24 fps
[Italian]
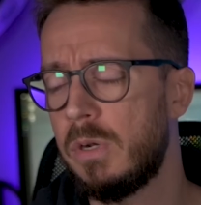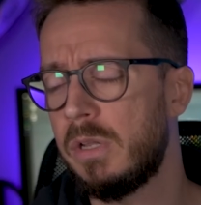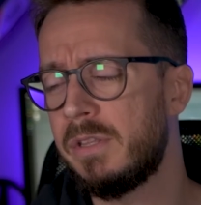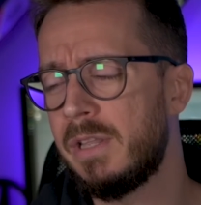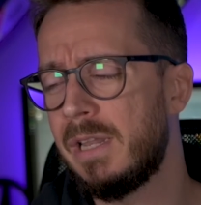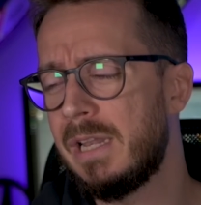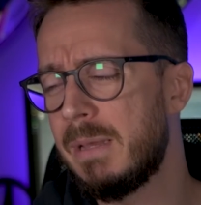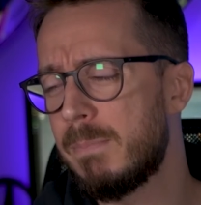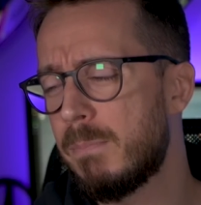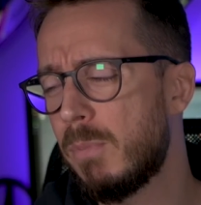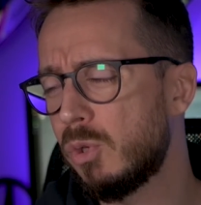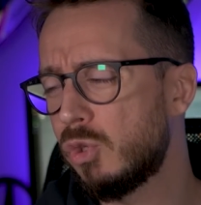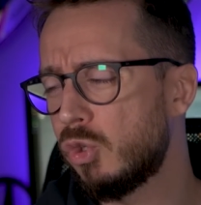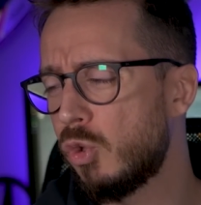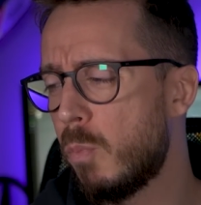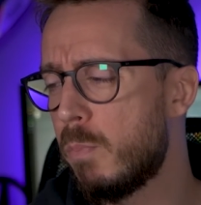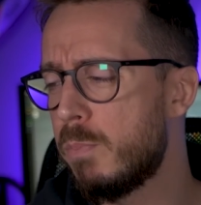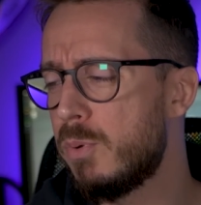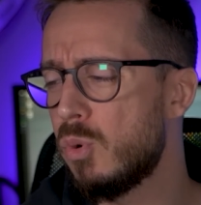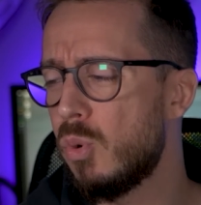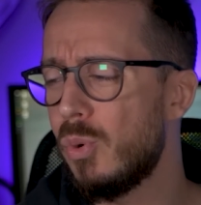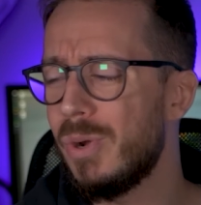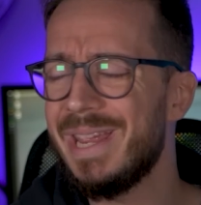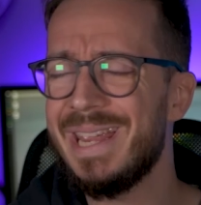una delle moto
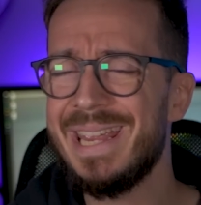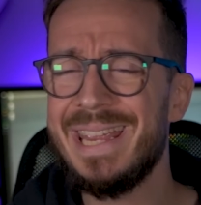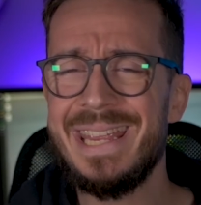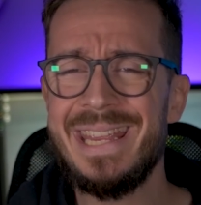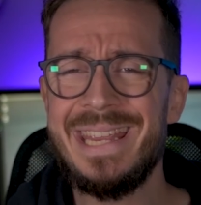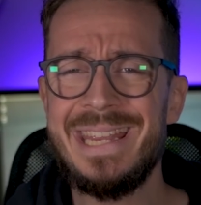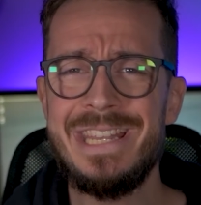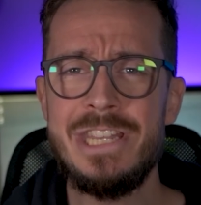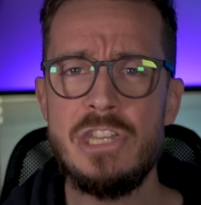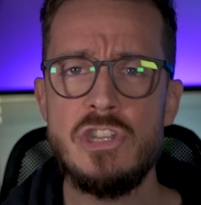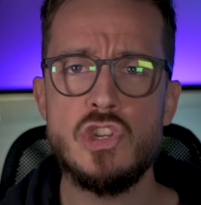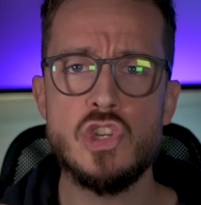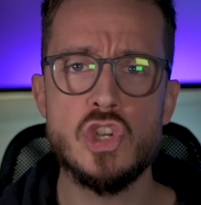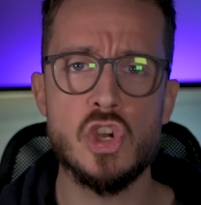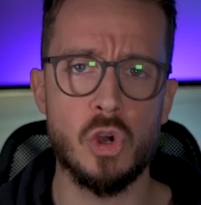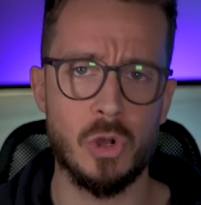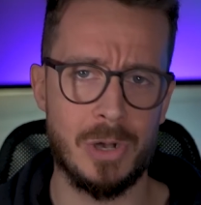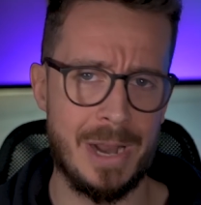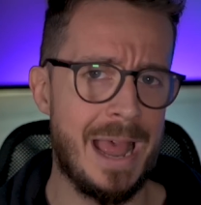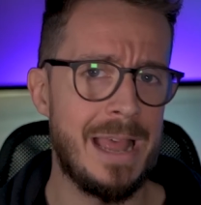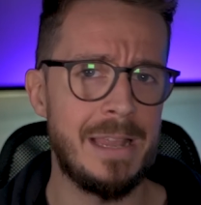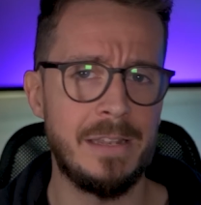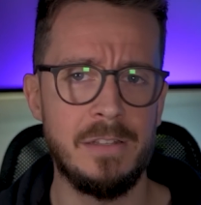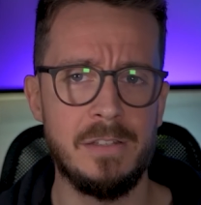più
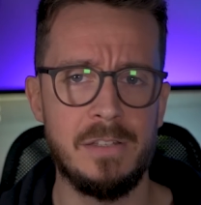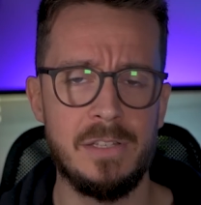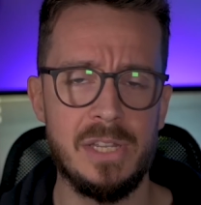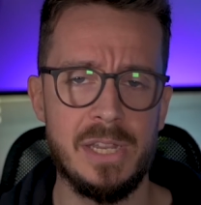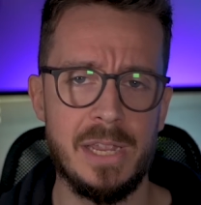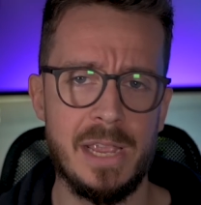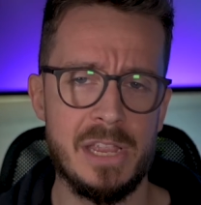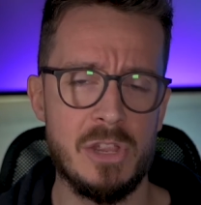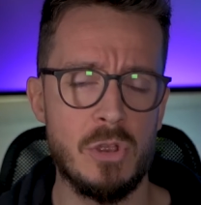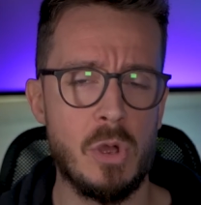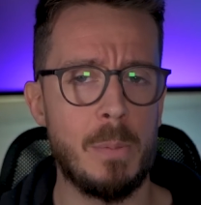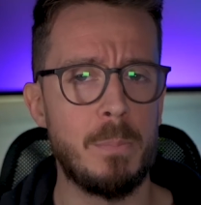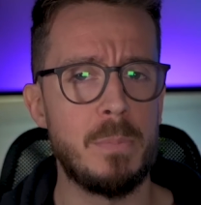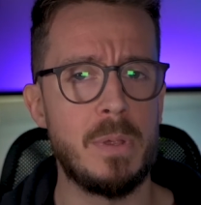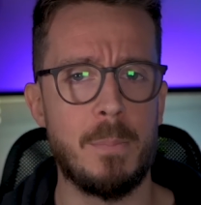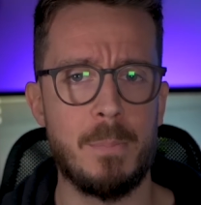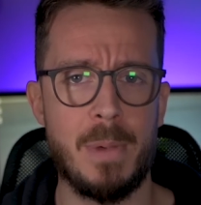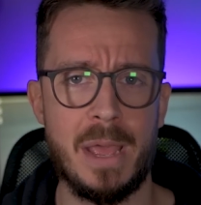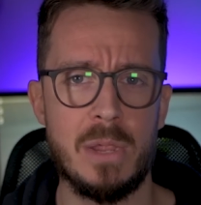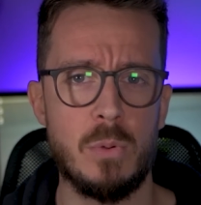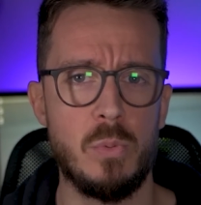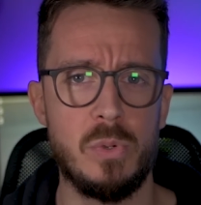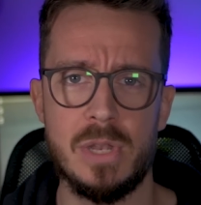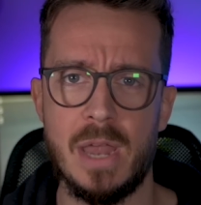ignoranti che io abbia
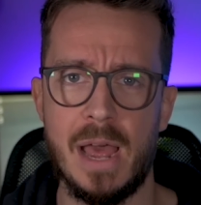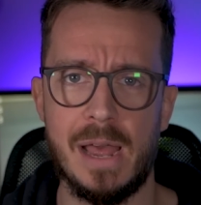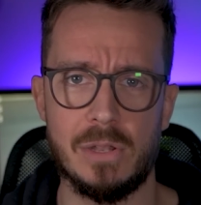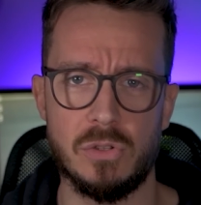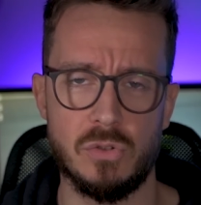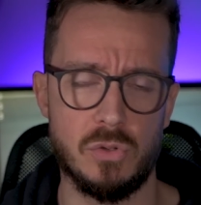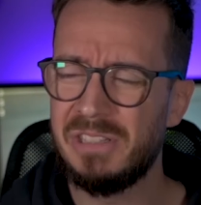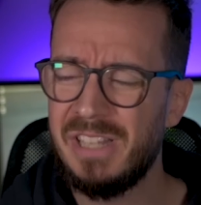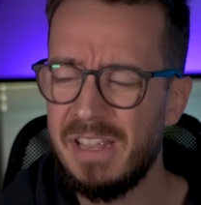mai guidato.